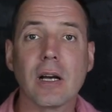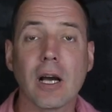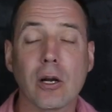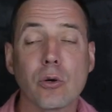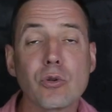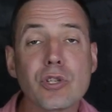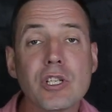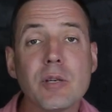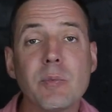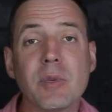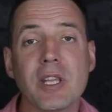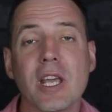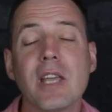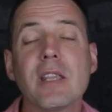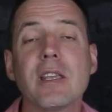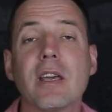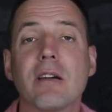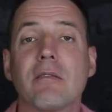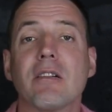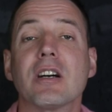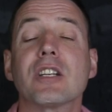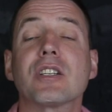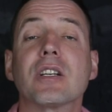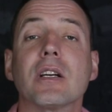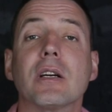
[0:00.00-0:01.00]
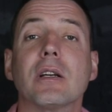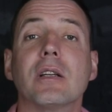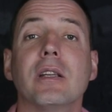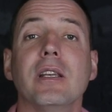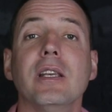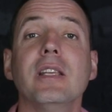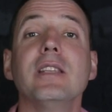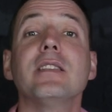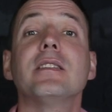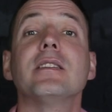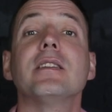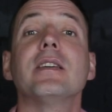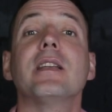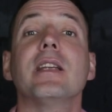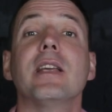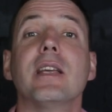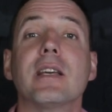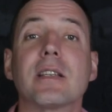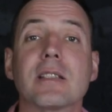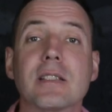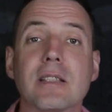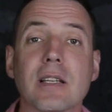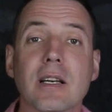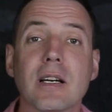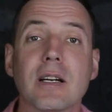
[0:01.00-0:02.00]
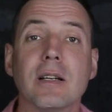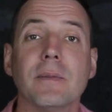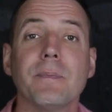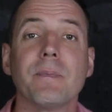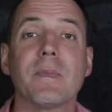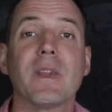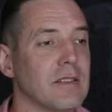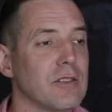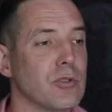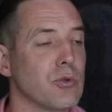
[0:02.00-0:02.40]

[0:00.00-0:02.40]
Короче, мнение ваше интересно.